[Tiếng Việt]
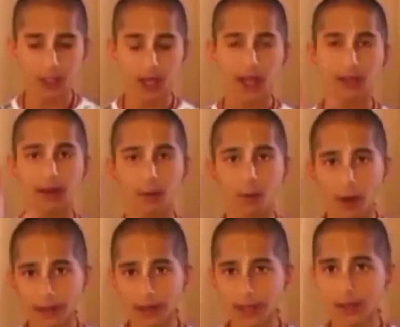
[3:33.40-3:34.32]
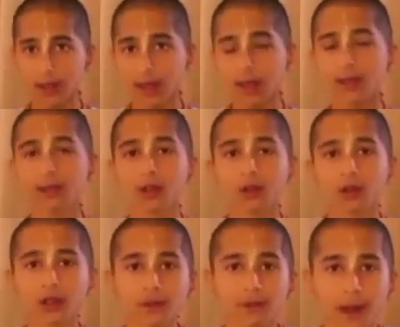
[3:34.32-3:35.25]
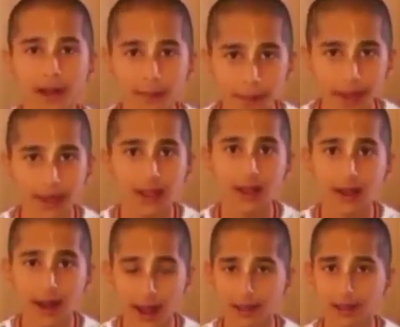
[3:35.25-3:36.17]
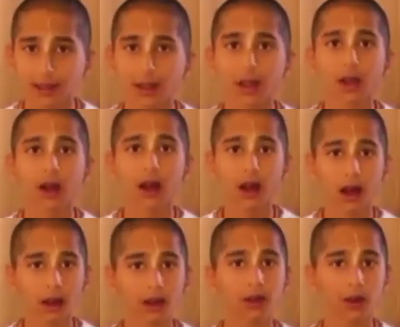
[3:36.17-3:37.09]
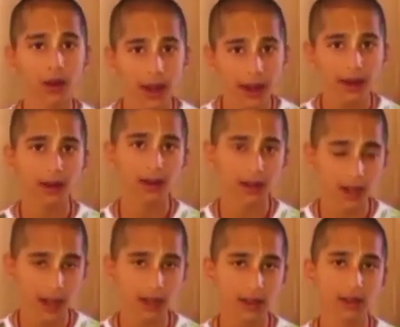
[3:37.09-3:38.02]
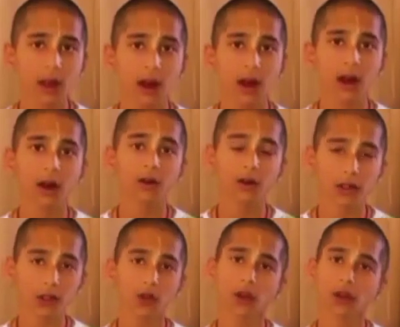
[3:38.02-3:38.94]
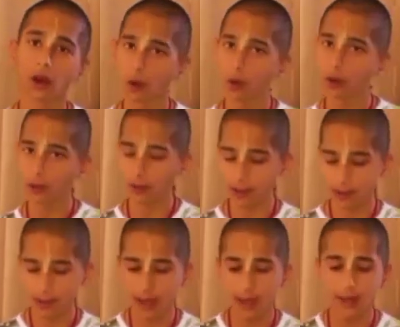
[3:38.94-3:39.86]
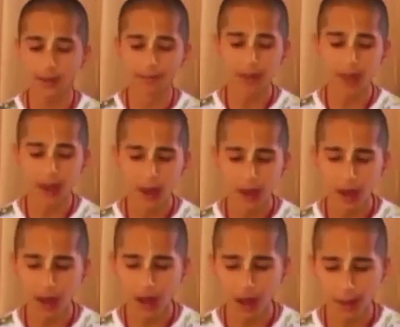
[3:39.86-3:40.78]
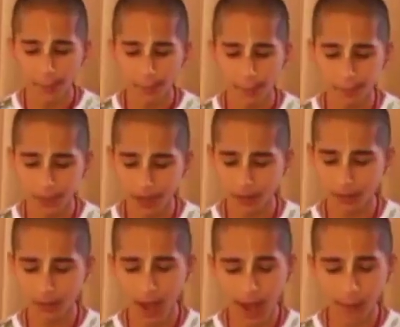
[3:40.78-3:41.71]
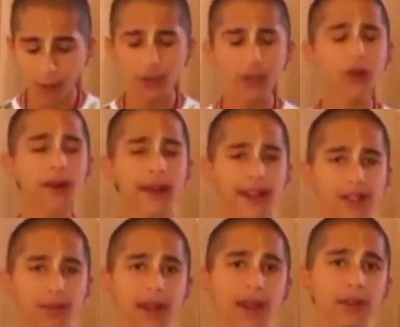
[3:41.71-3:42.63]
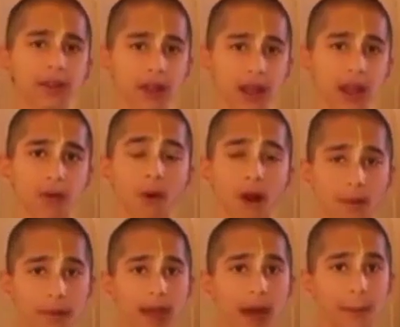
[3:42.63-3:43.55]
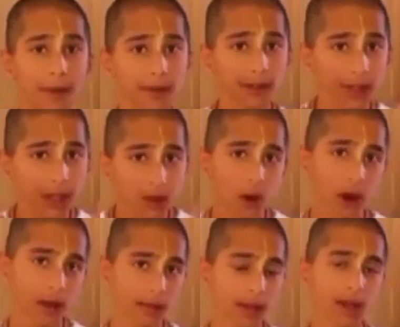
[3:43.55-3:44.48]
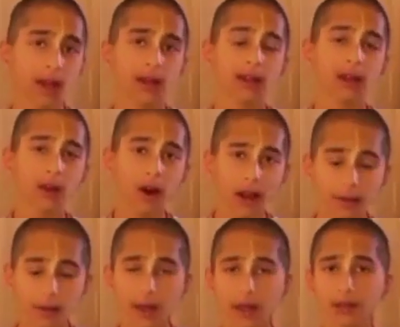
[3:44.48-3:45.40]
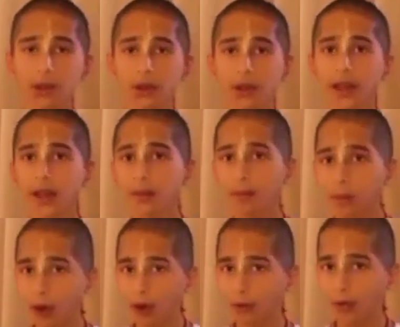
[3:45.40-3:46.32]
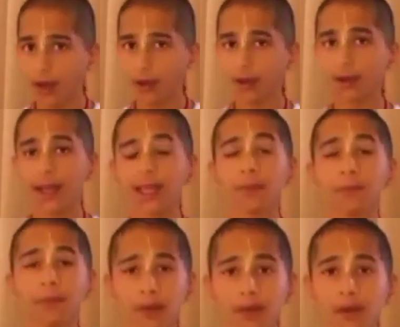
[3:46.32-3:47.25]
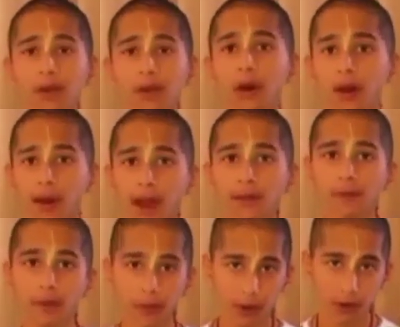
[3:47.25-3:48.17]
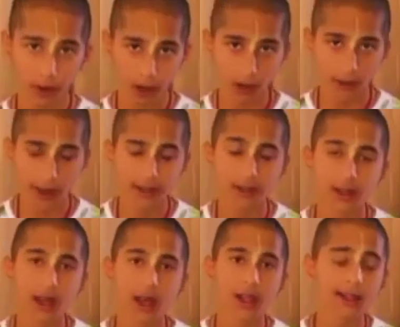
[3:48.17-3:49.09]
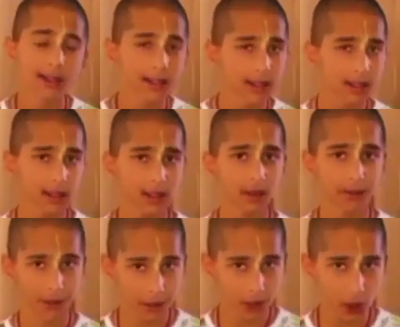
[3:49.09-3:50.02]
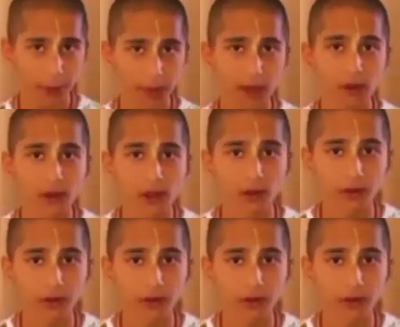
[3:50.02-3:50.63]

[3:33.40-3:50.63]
da thuốc trừ sâu ô nhiễm cơ thể và tâm trí trái đất và các dự án trong lĩnh vực cntt liên quan đến các doanh nghiệp này đều là tội lỗi từ mọi góc độ những người liên quan đến các ngành công nghiệp này nên tránh chúng một cách có ý thức cần phải tránh xa những hoạt động như vậy điều này bao gồm